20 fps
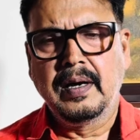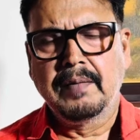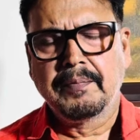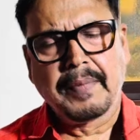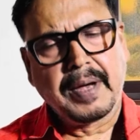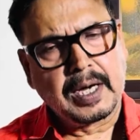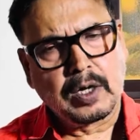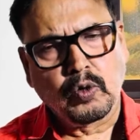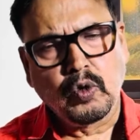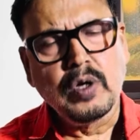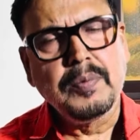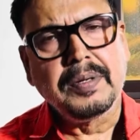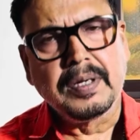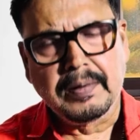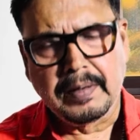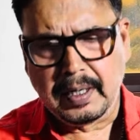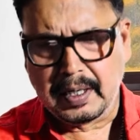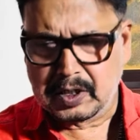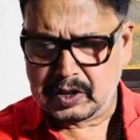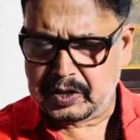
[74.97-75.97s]
मैं कोई
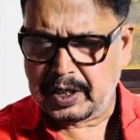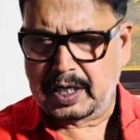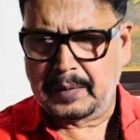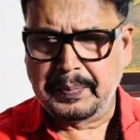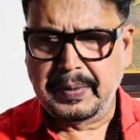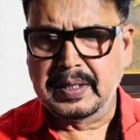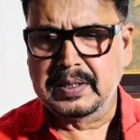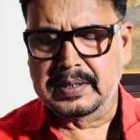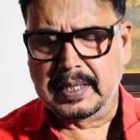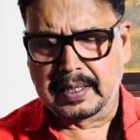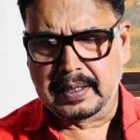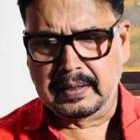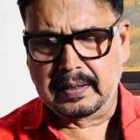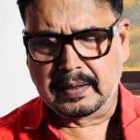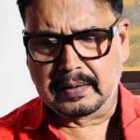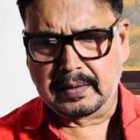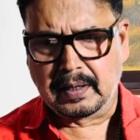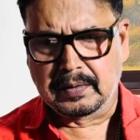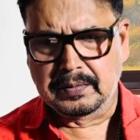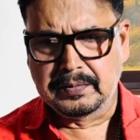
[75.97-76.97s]
भी स्टेटमेंट जारी
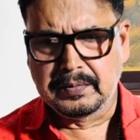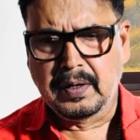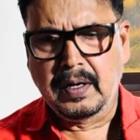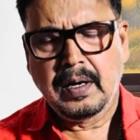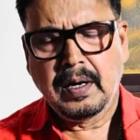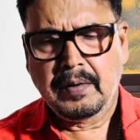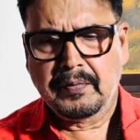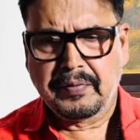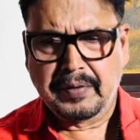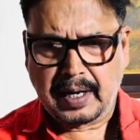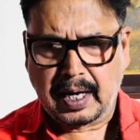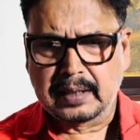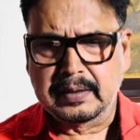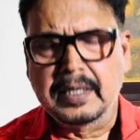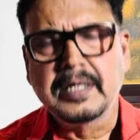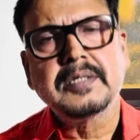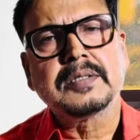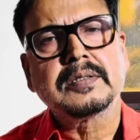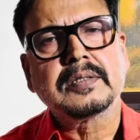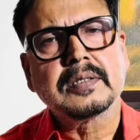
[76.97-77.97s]
करता हूं
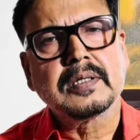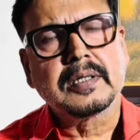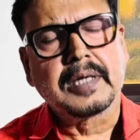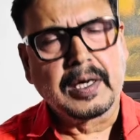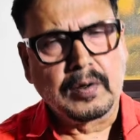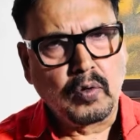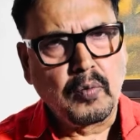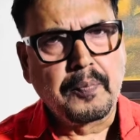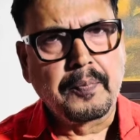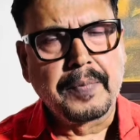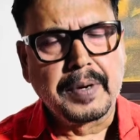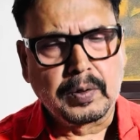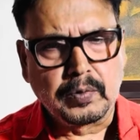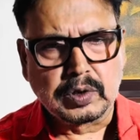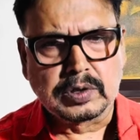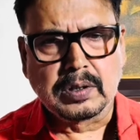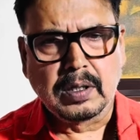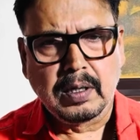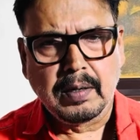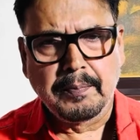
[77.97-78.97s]
फलादेश के रूप में
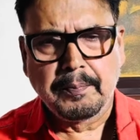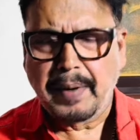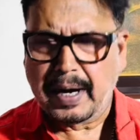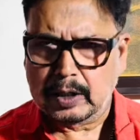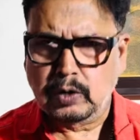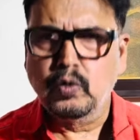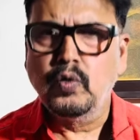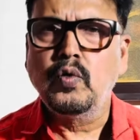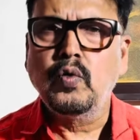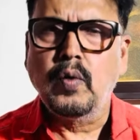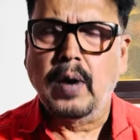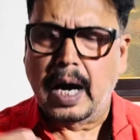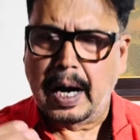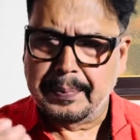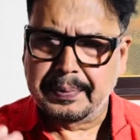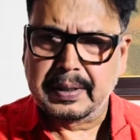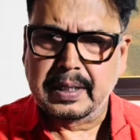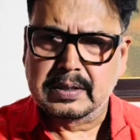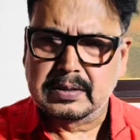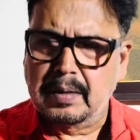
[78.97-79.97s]
कुछ बातों को
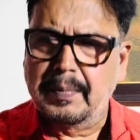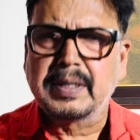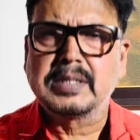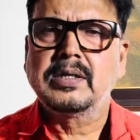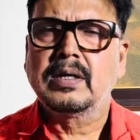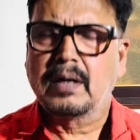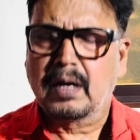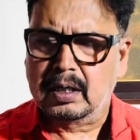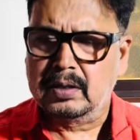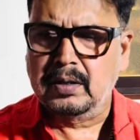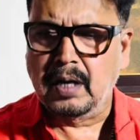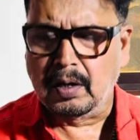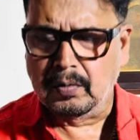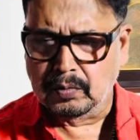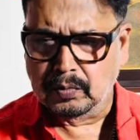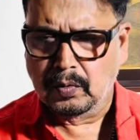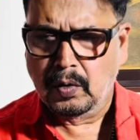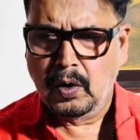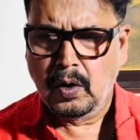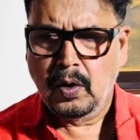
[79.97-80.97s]
आपके समक्ष रखता हूं